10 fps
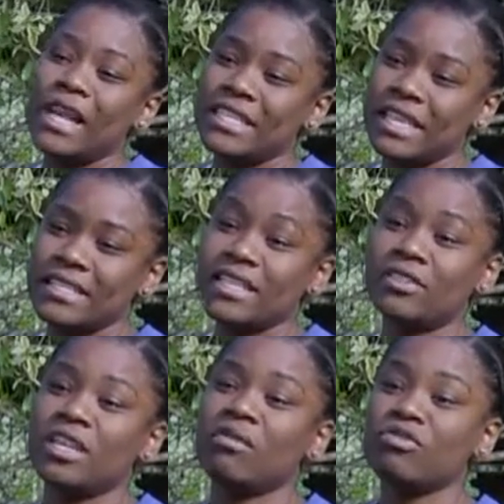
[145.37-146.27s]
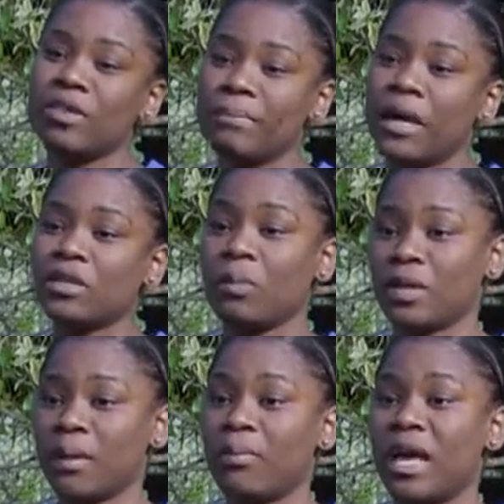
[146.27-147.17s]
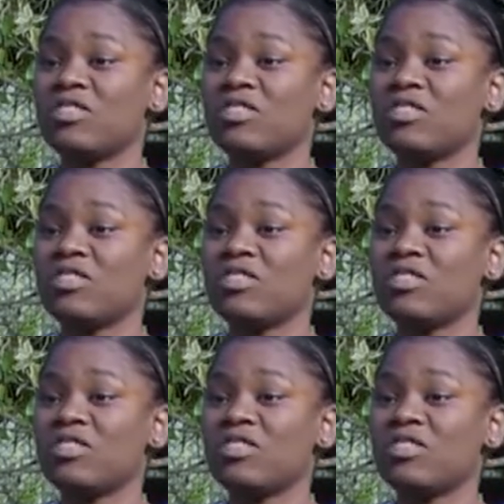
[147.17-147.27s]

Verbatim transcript: adolescencia esto tiene mucho impacto porque puede